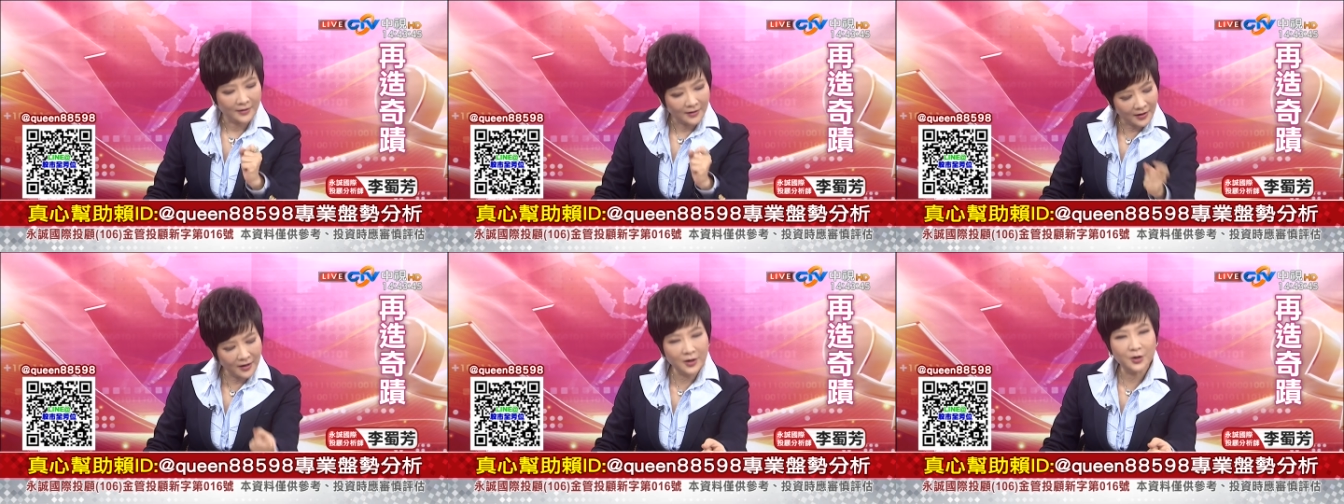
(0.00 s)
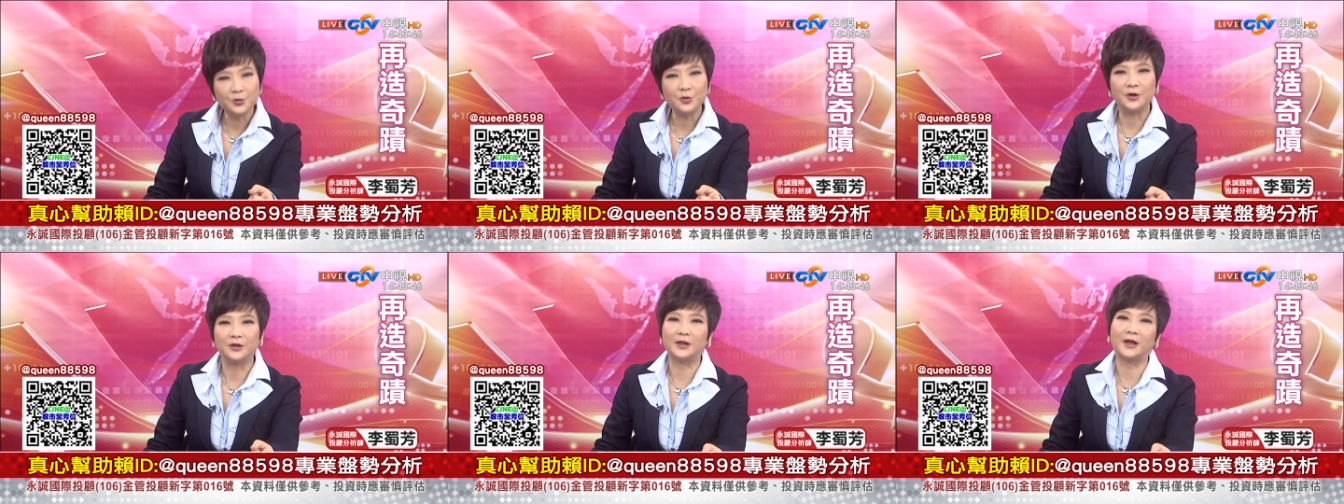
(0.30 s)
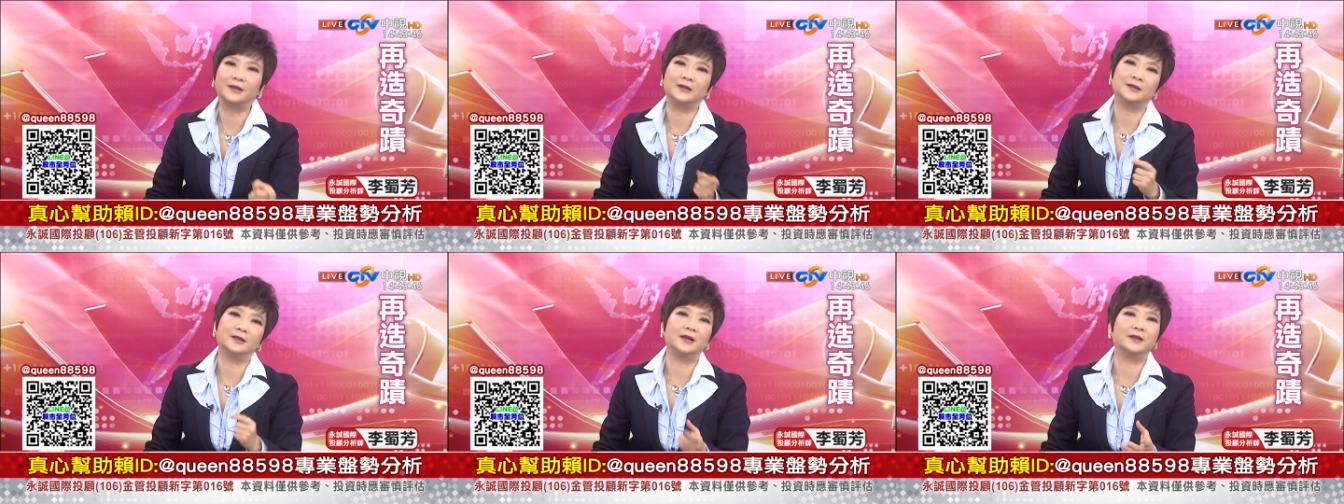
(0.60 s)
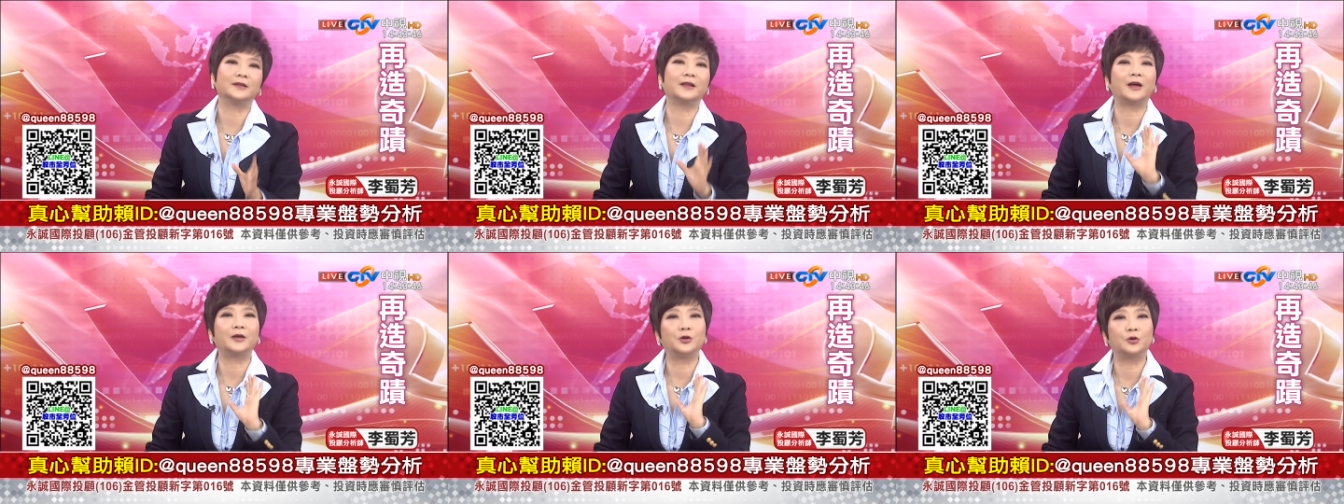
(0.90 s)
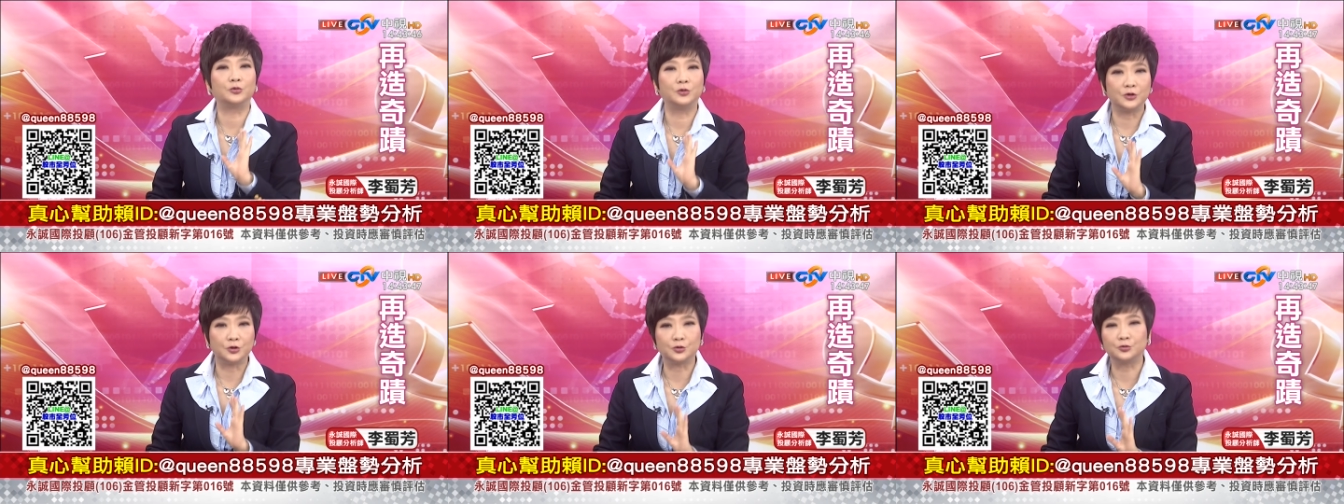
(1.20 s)
二月它的订单
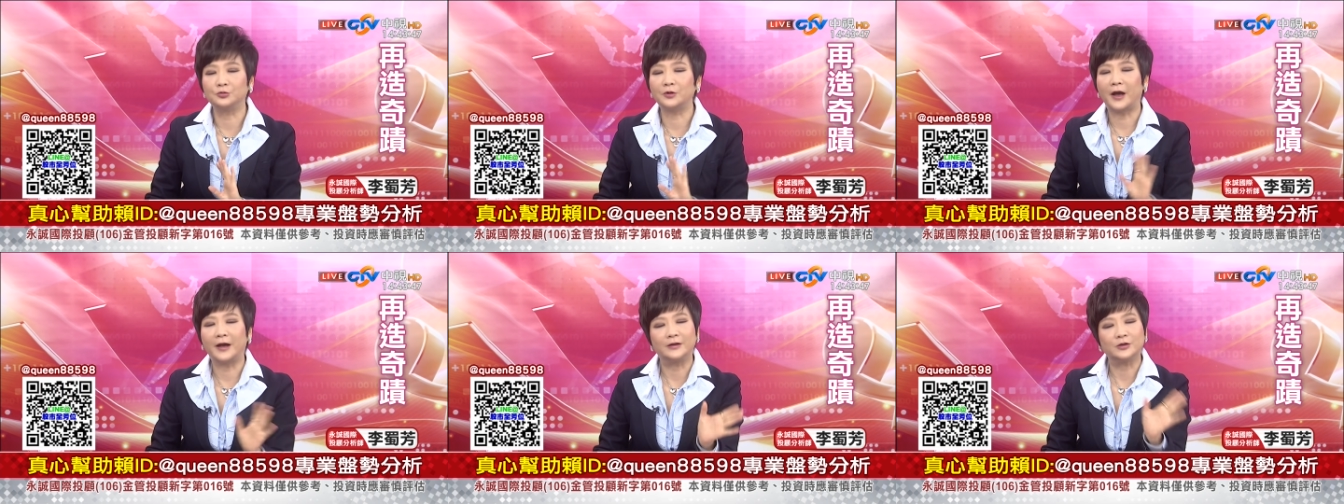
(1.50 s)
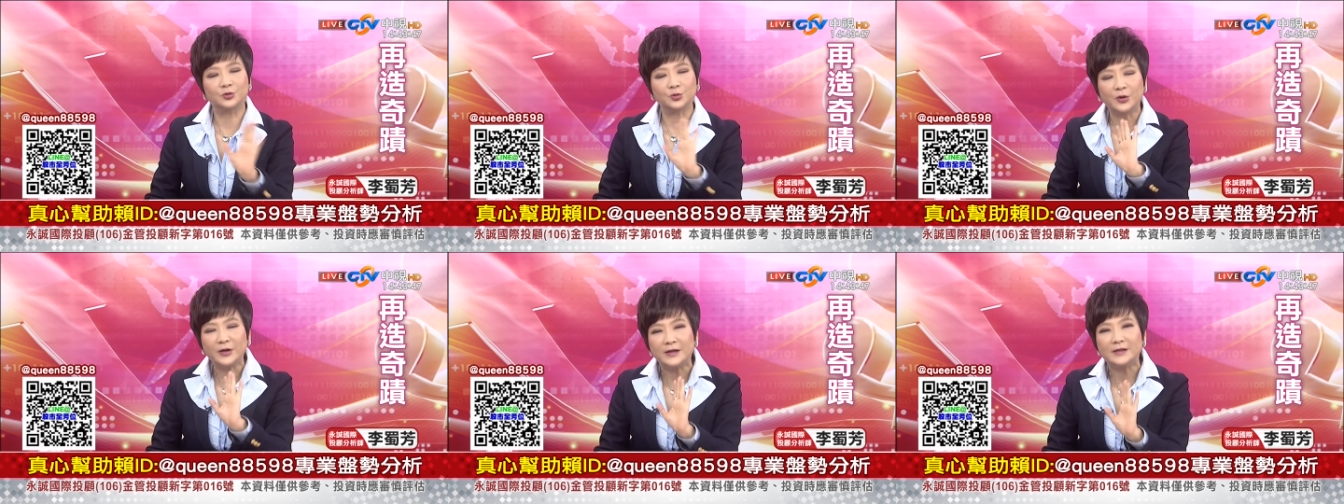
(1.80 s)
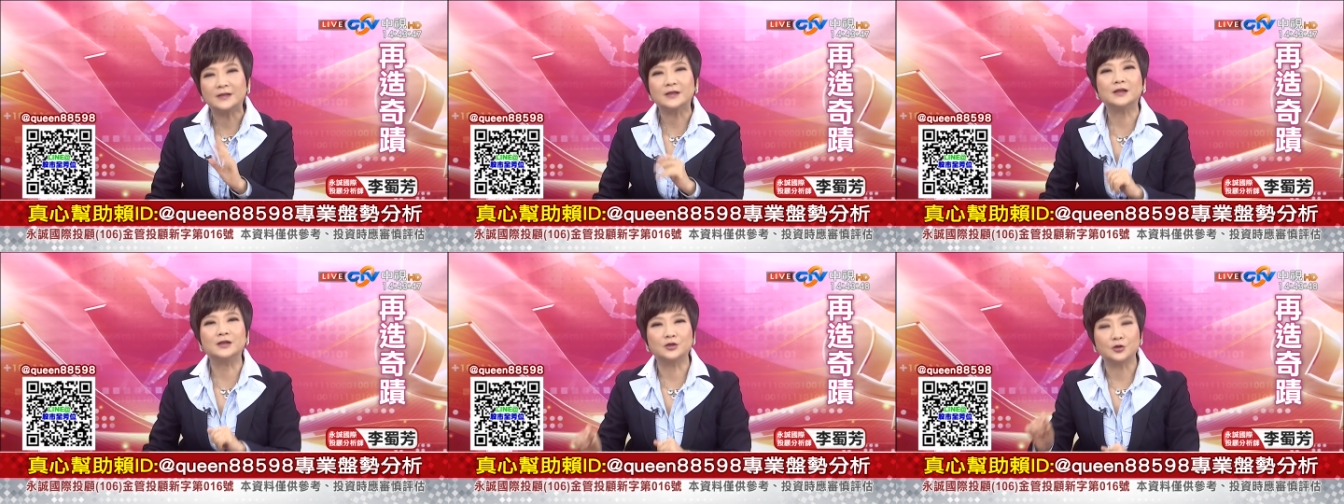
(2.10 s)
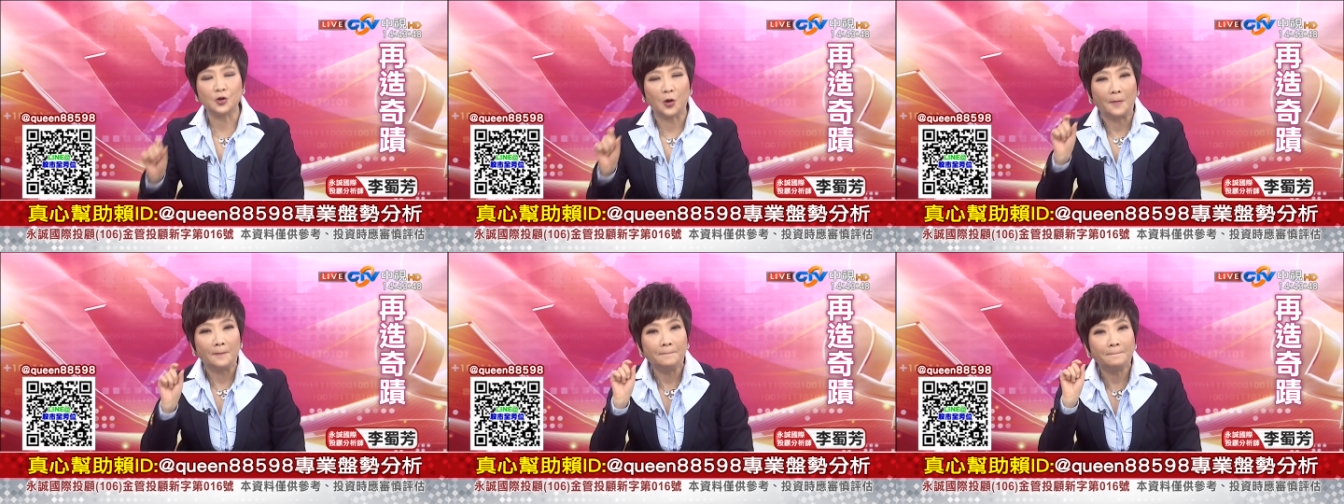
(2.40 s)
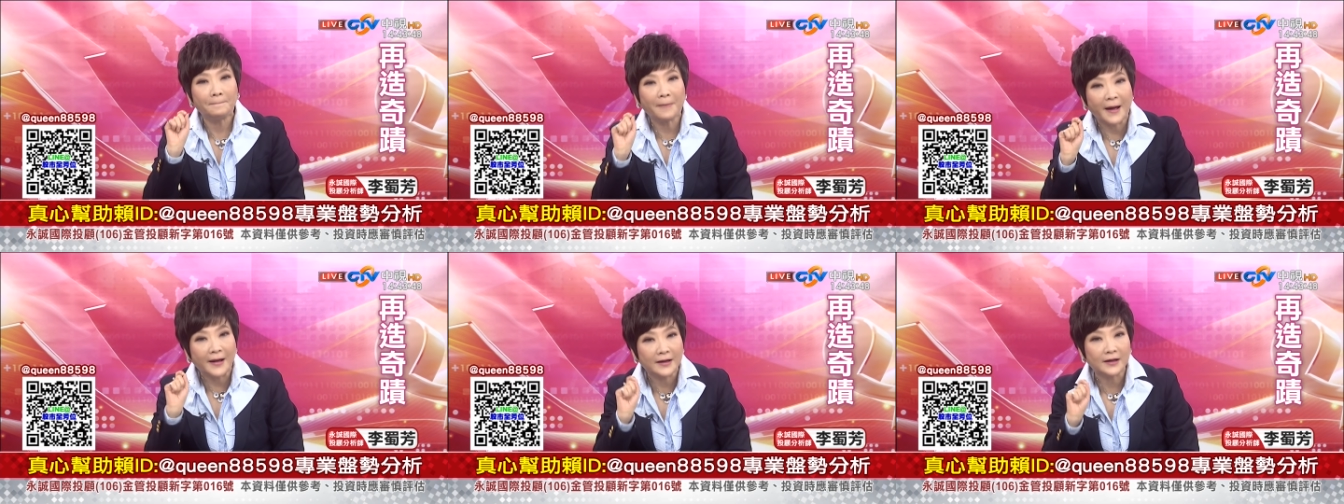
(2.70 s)
又会出来，所以这个只有
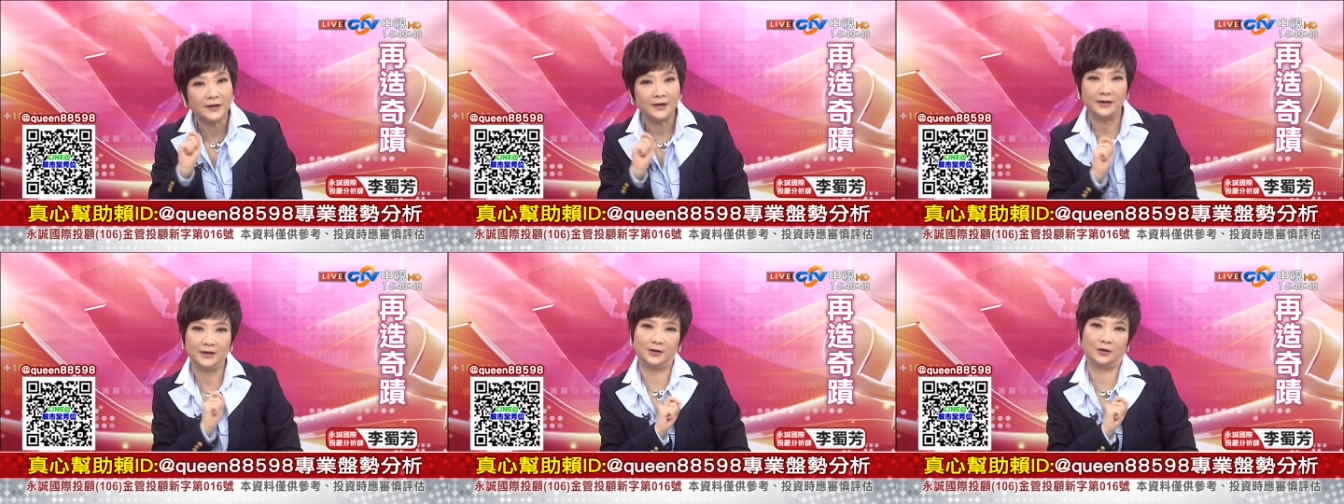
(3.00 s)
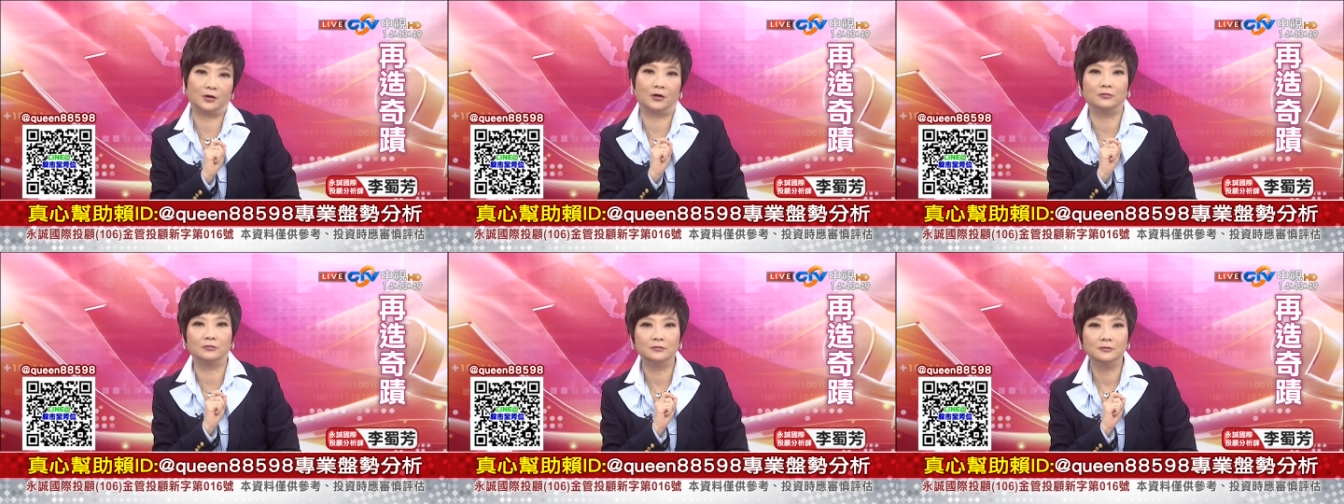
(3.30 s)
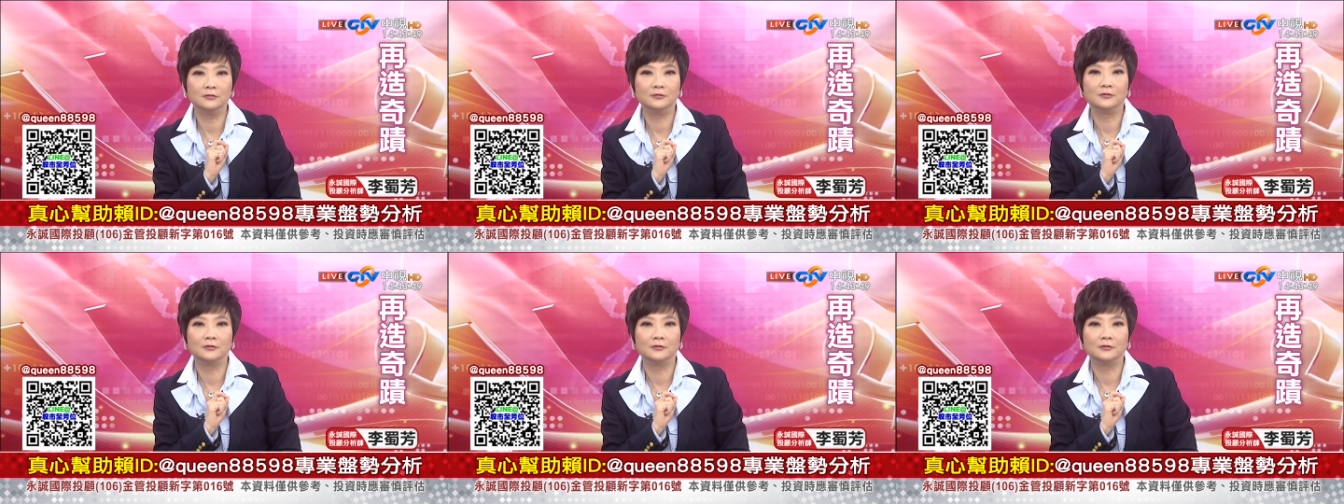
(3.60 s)
半个利空。